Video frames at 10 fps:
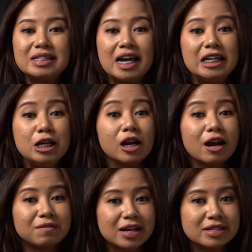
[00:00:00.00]
jadi
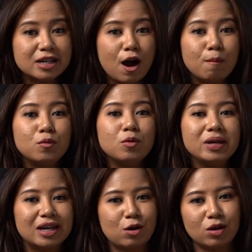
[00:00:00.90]
referensi kamu
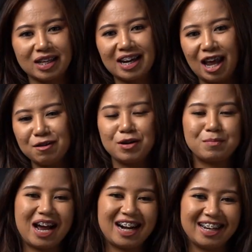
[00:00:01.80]
bikin konten live yang
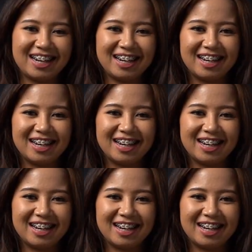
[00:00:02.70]
menarik.